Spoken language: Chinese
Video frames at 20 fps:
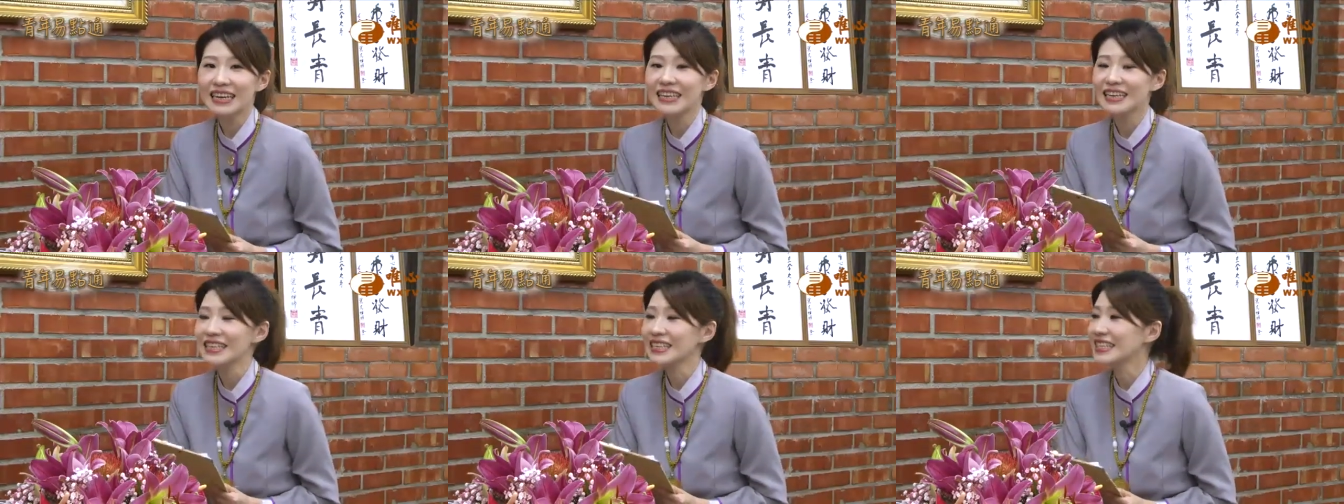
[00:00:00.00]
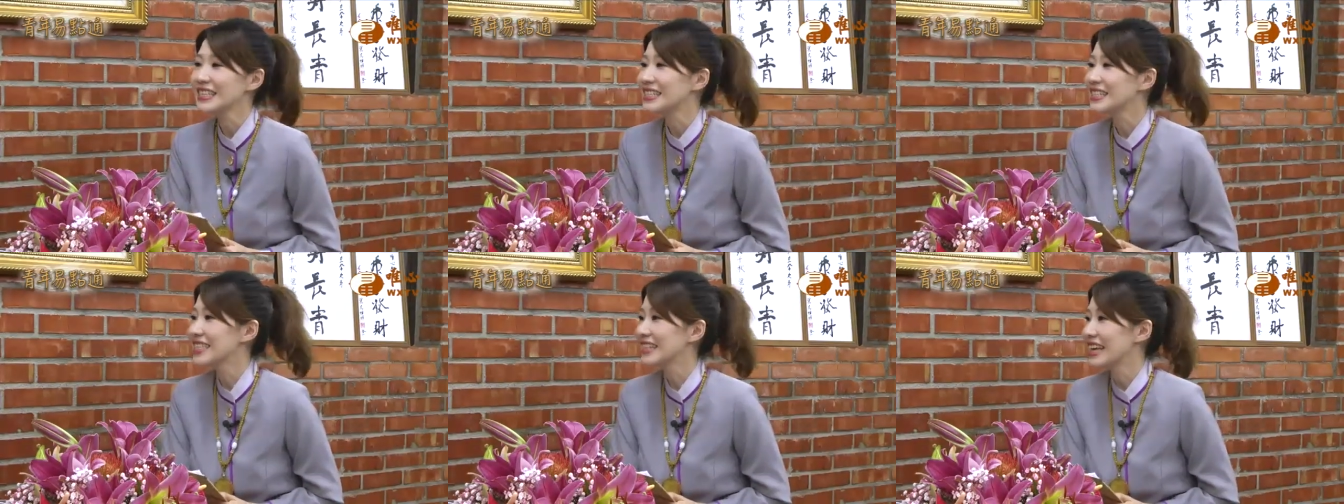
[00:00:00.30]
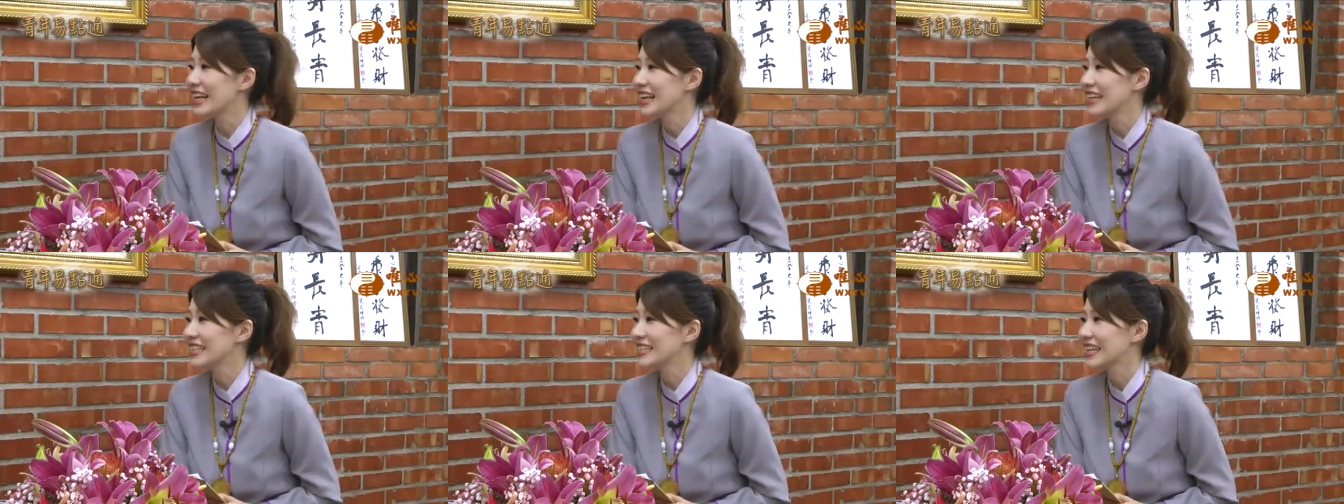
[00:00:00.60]
人一起
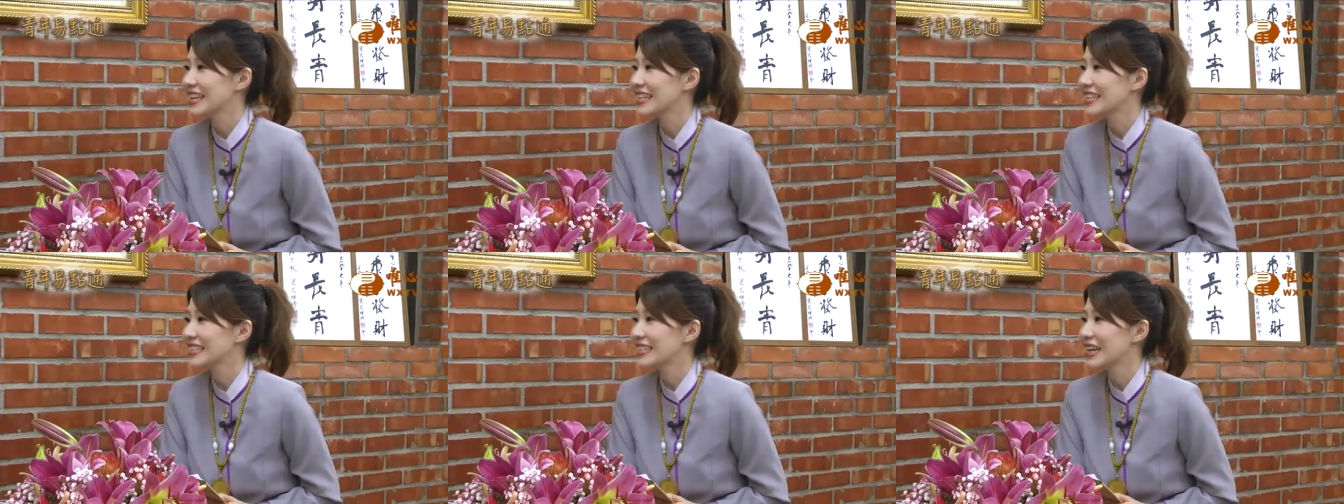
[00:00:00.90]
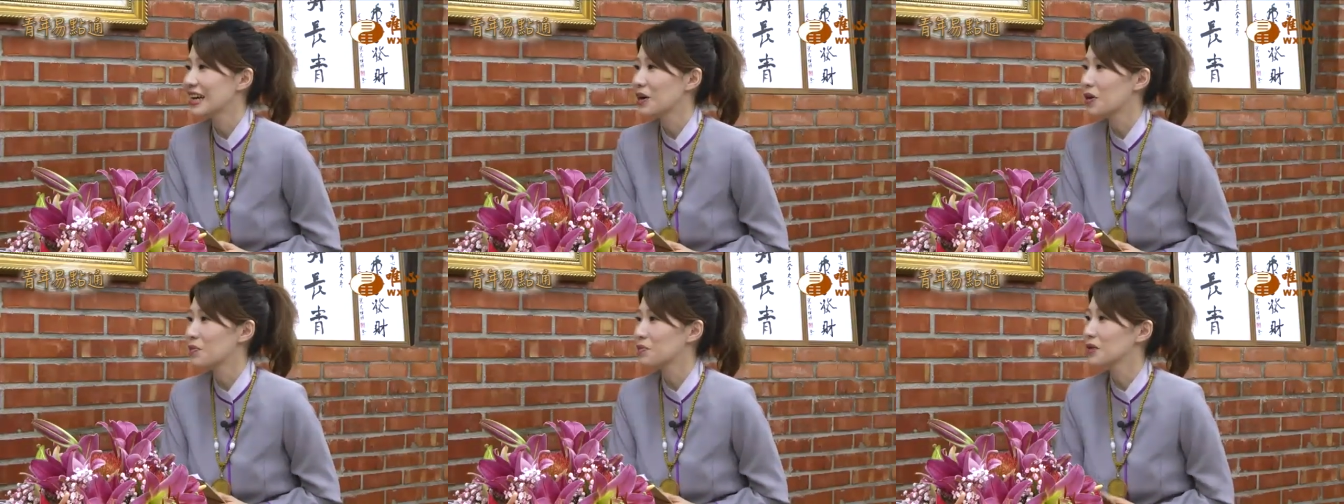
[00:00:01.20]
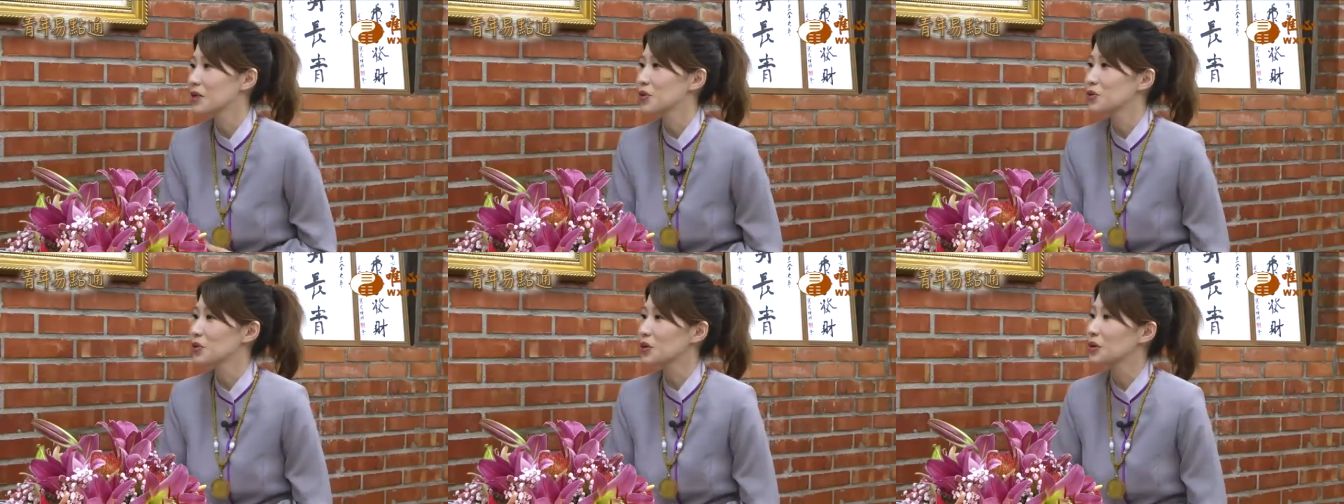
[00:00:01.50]
来参加我
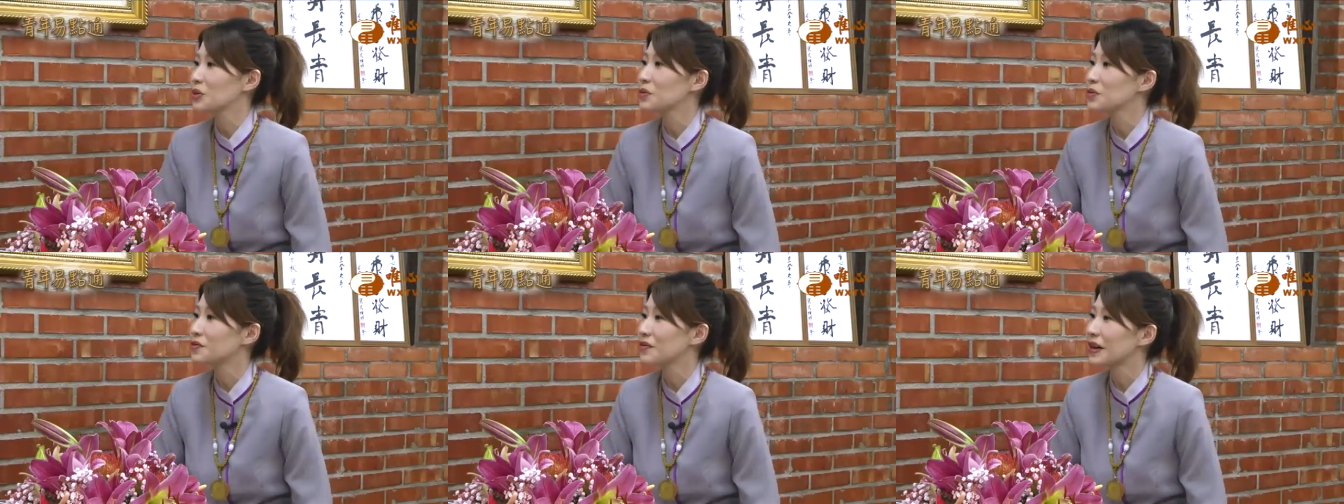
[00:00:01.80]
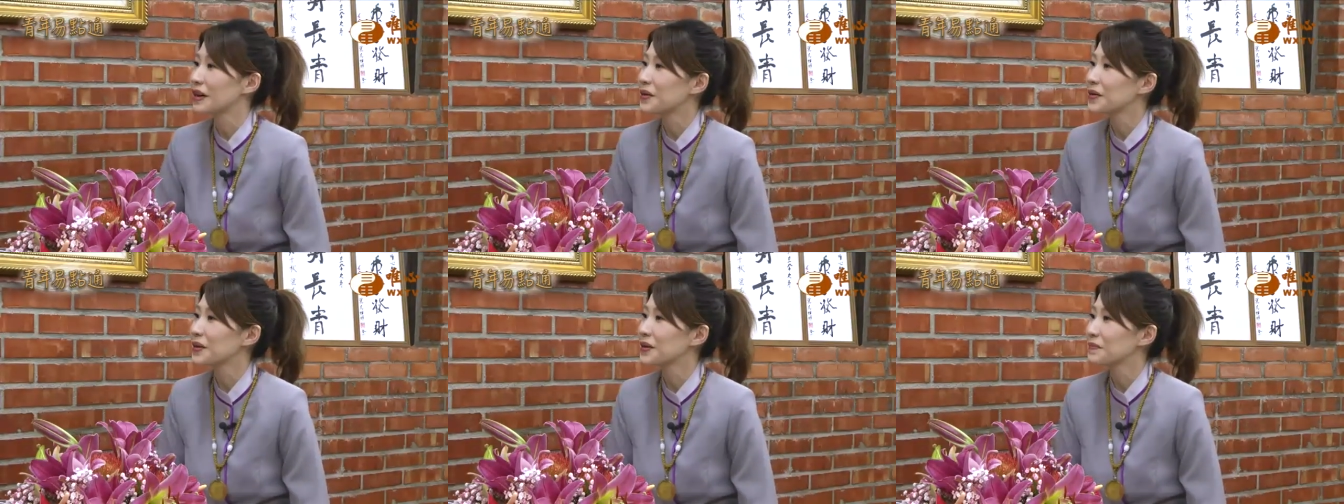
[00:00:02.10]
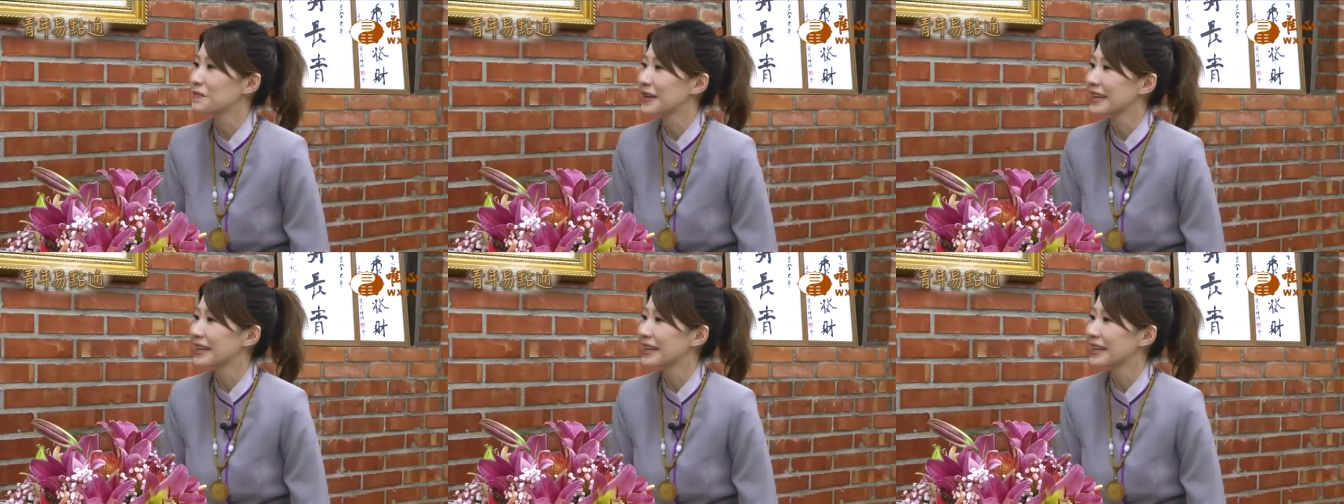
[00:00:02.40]
们的水陆法会